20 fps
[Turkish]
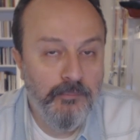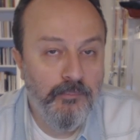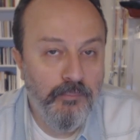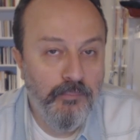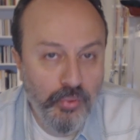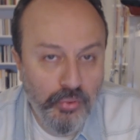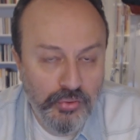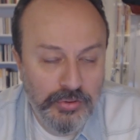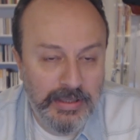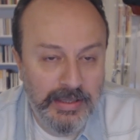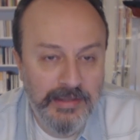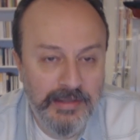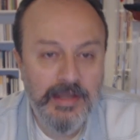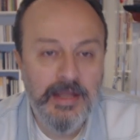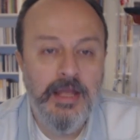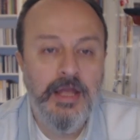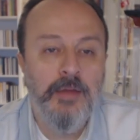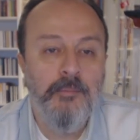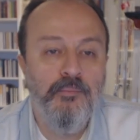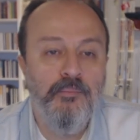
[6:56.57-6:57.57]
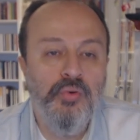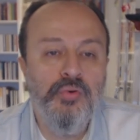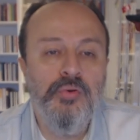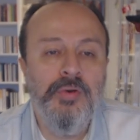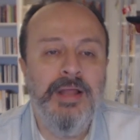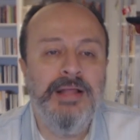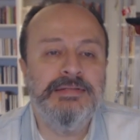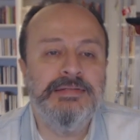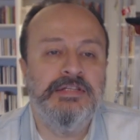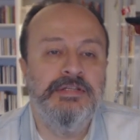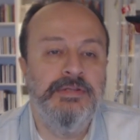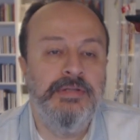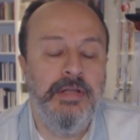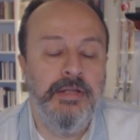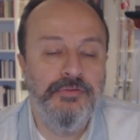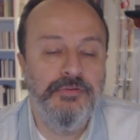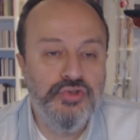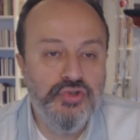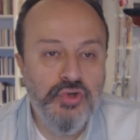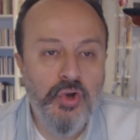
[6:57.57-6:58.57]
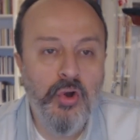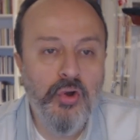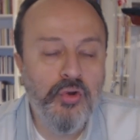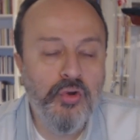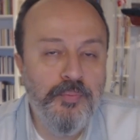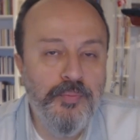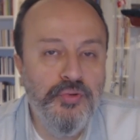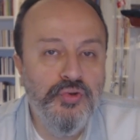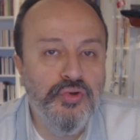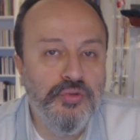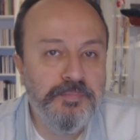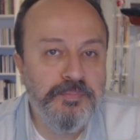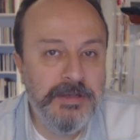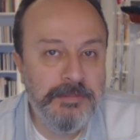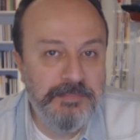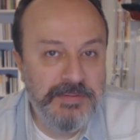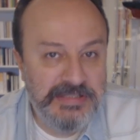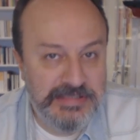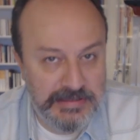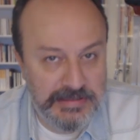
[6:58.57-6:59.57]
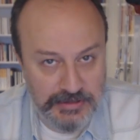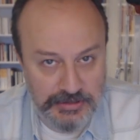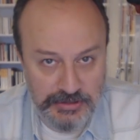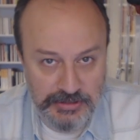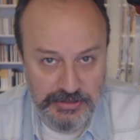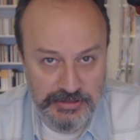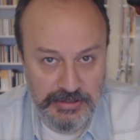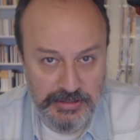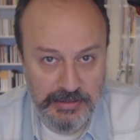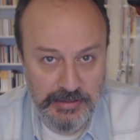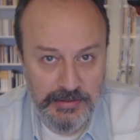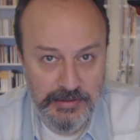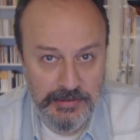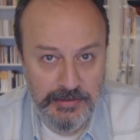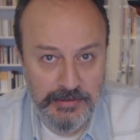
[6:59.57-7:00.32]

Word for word: Buradan bunun altından çok büyük bir pislik çıkacak.